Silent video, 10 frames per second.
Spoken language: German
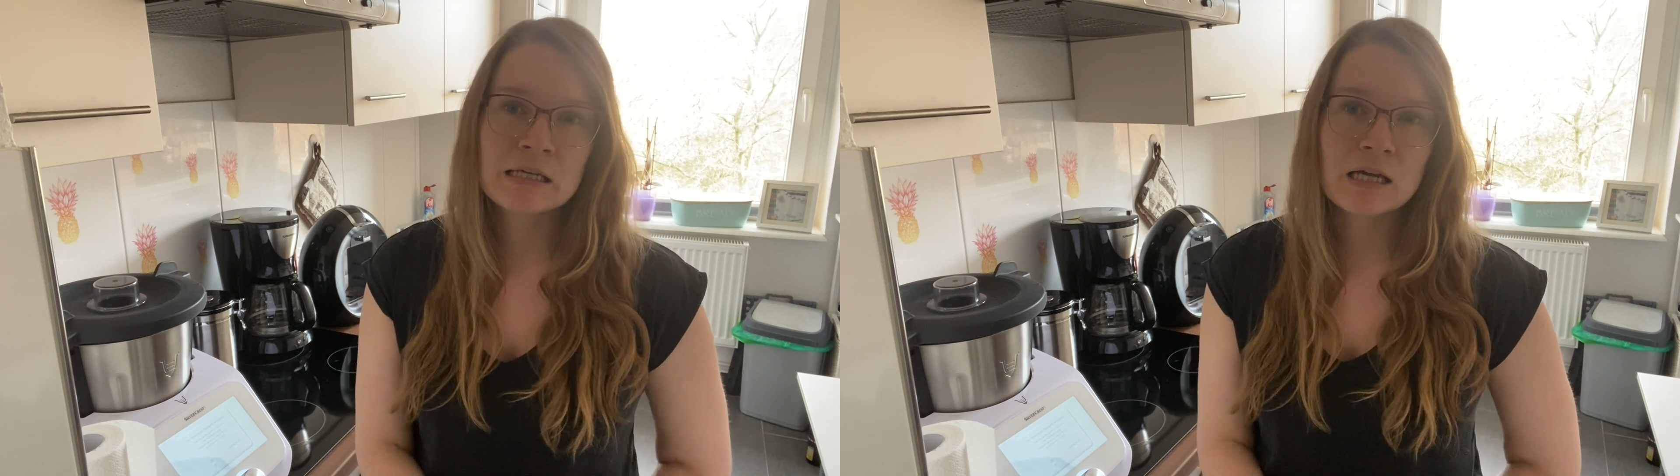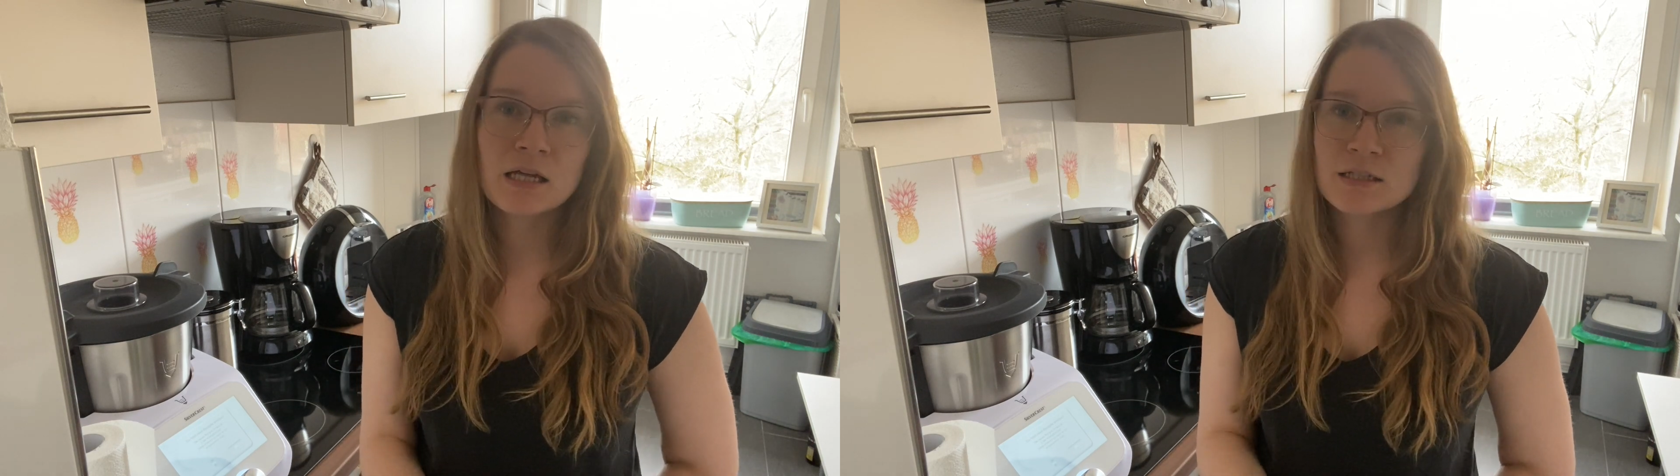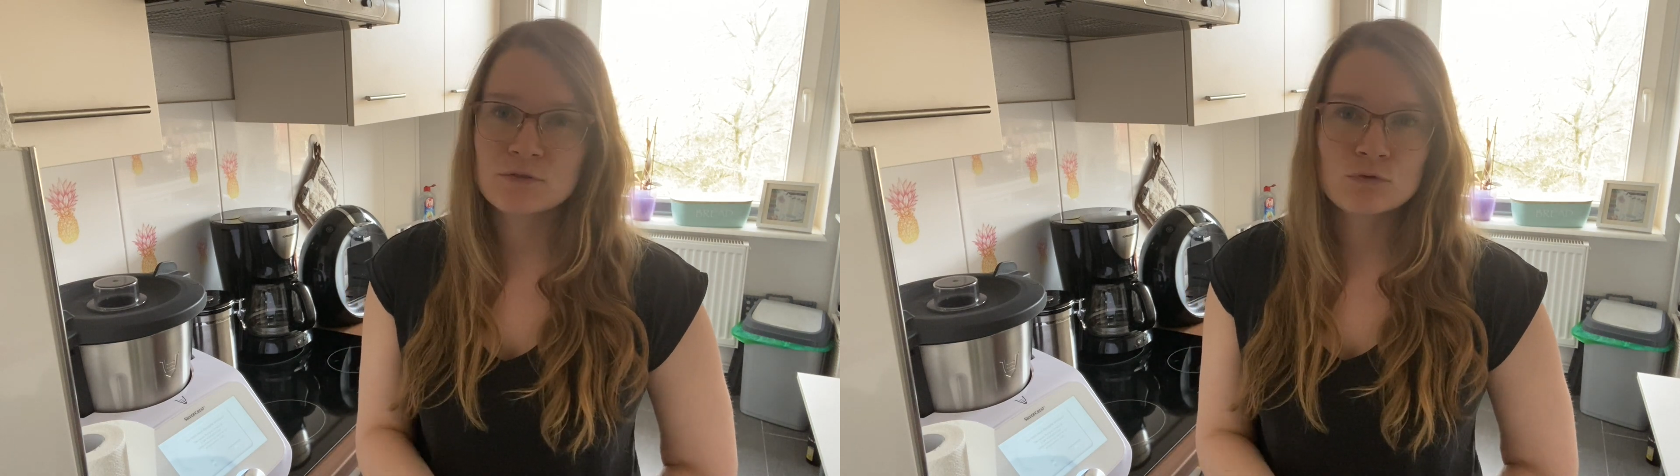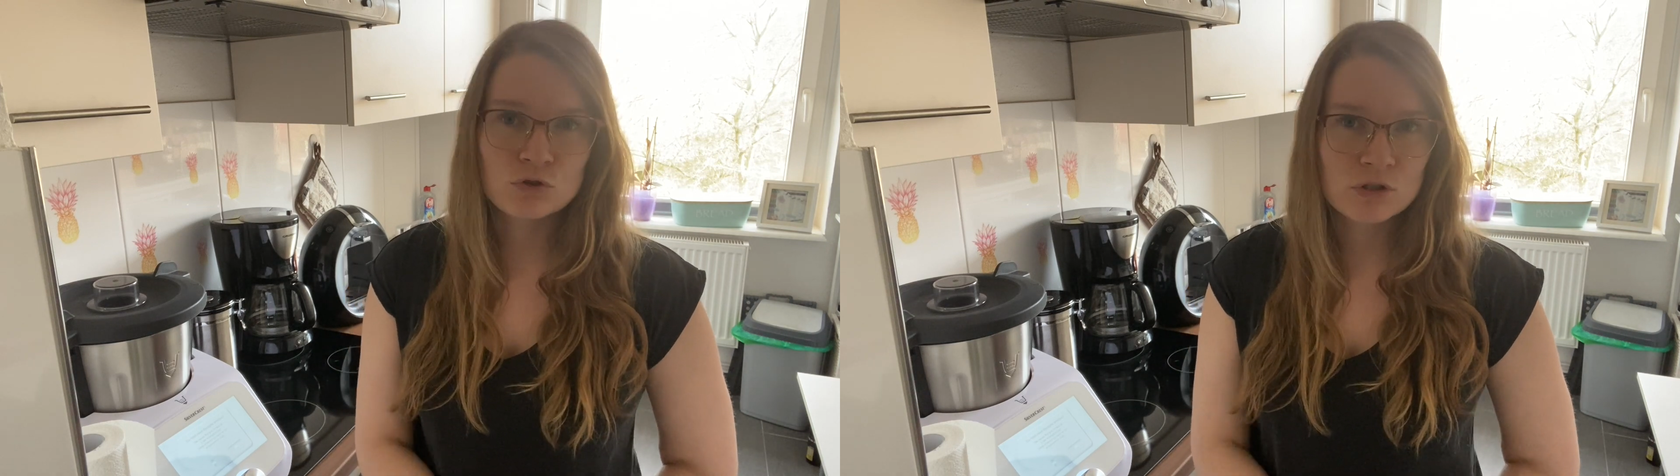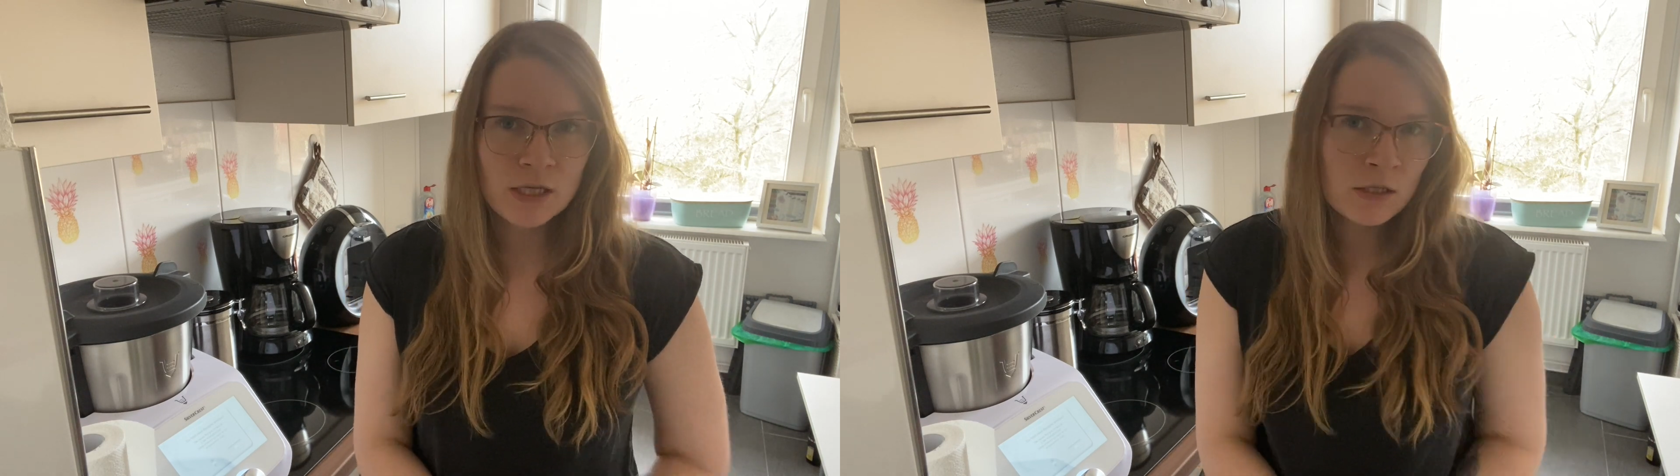Gerade jetzt für
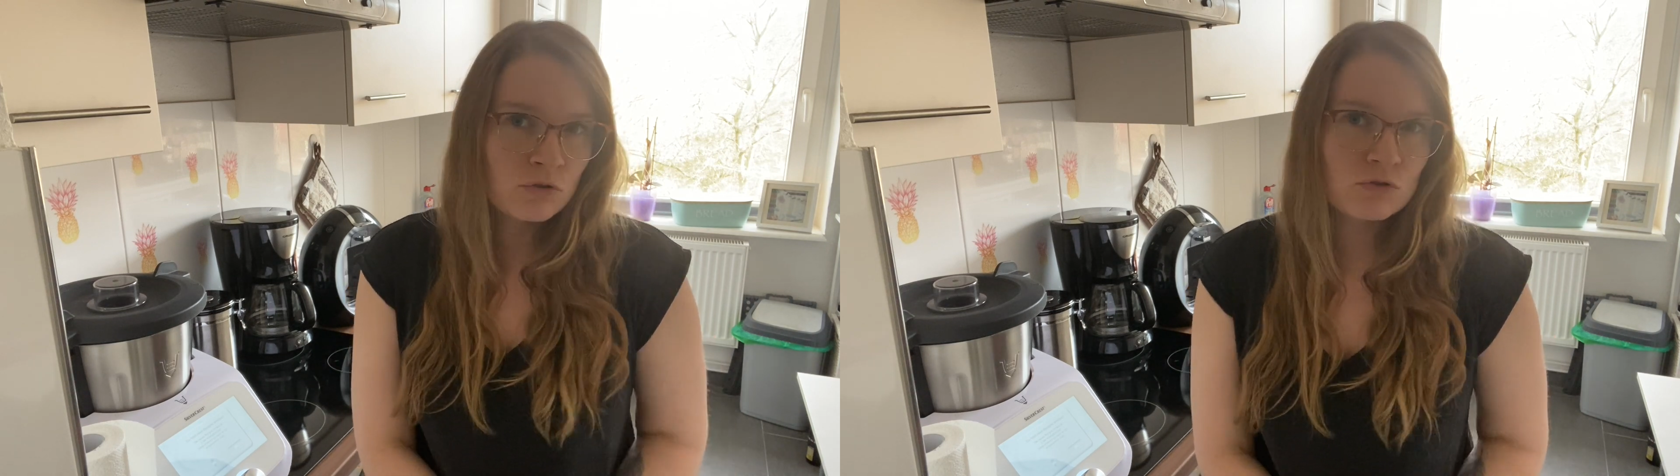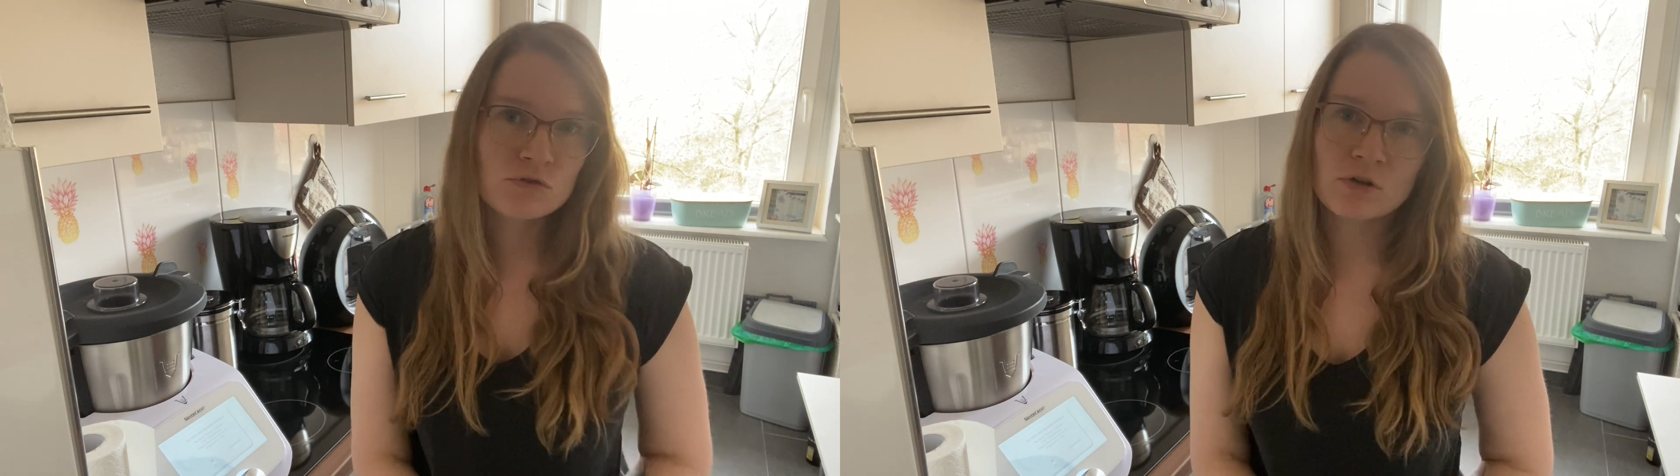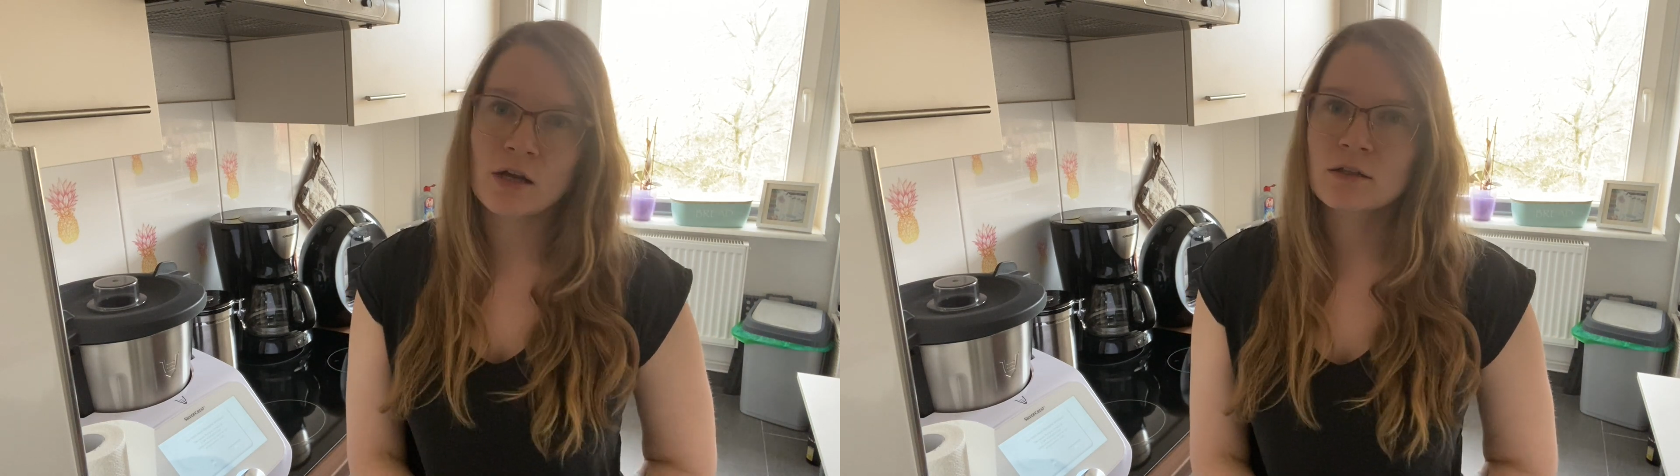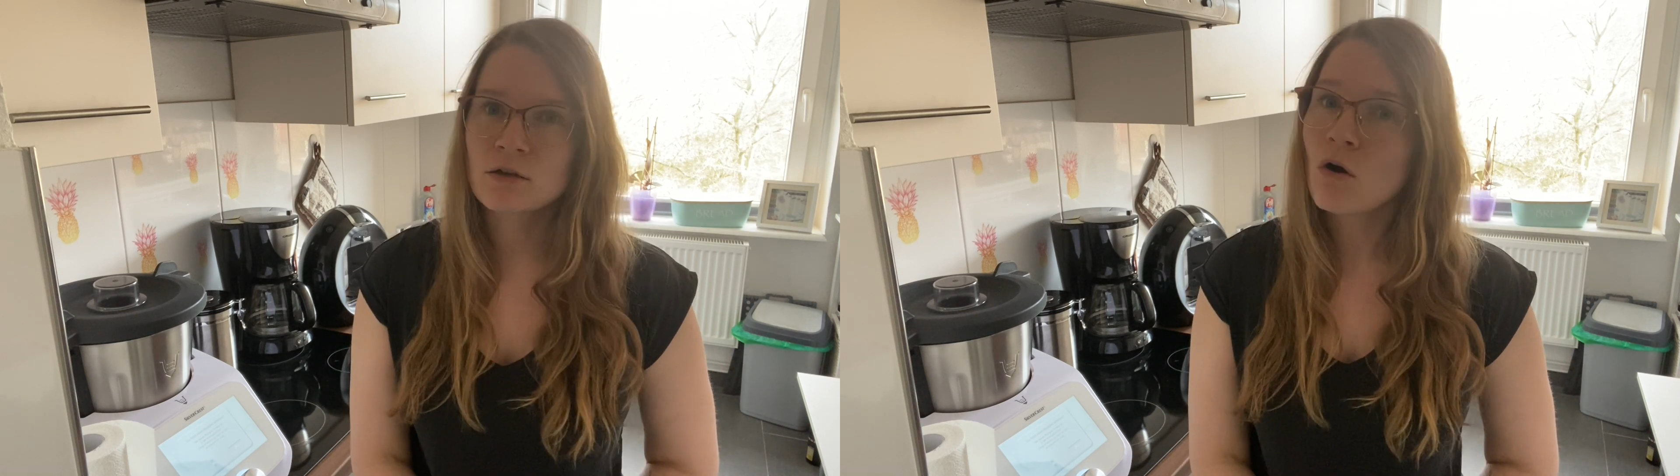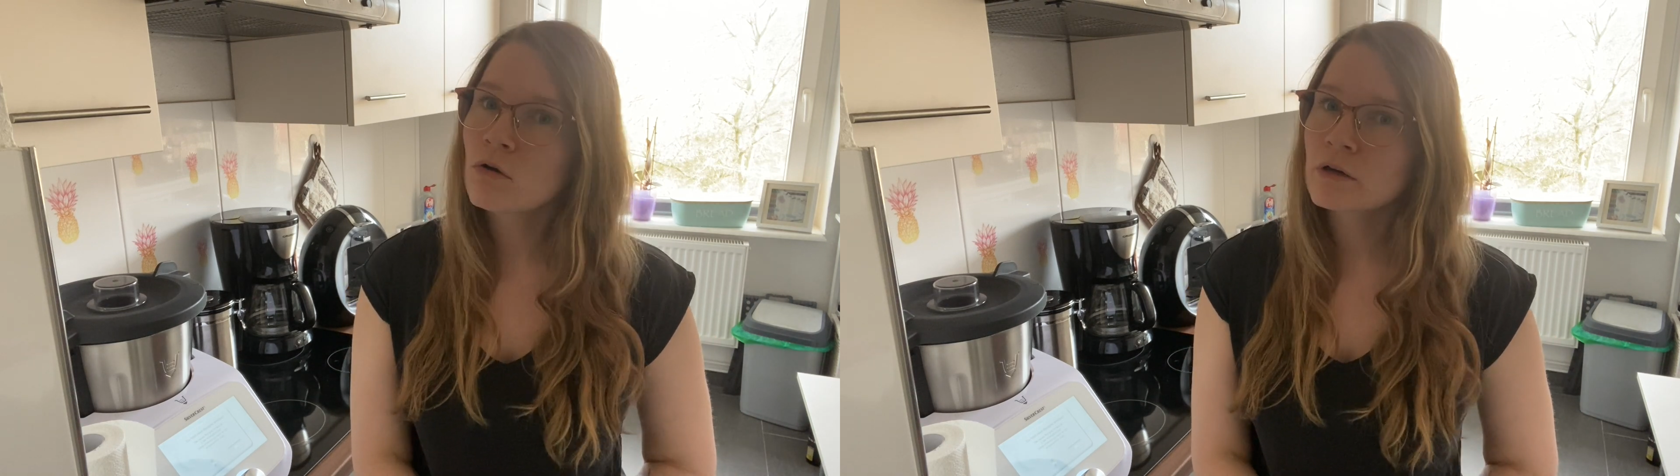die Zeit das ist ja eigentlich
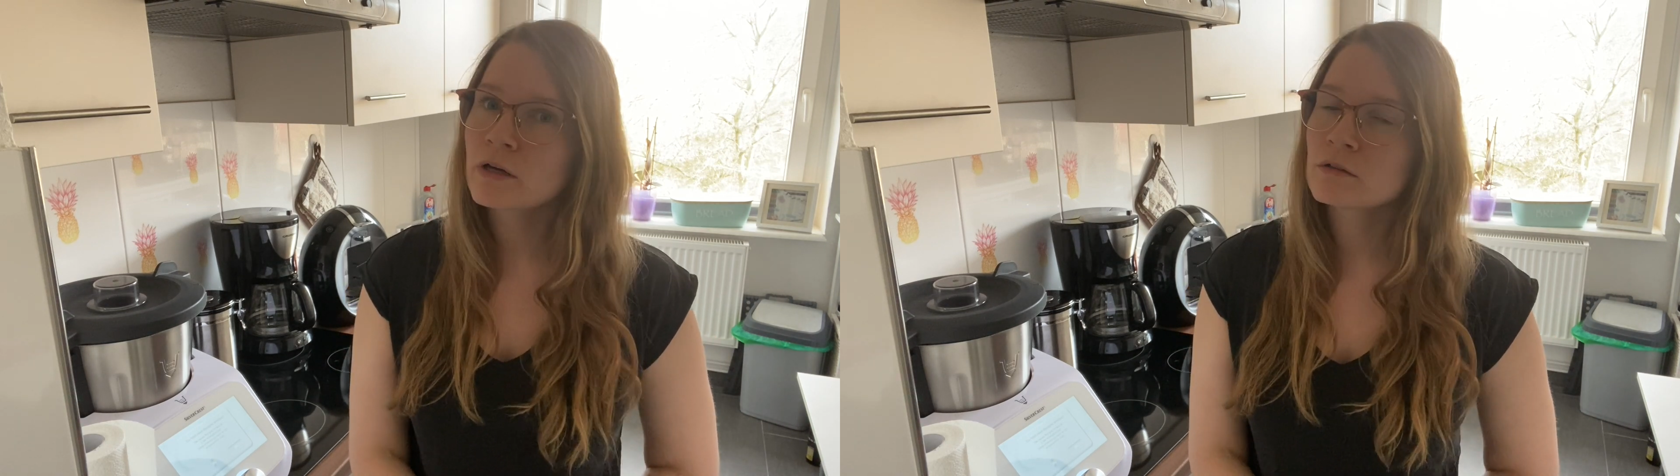auch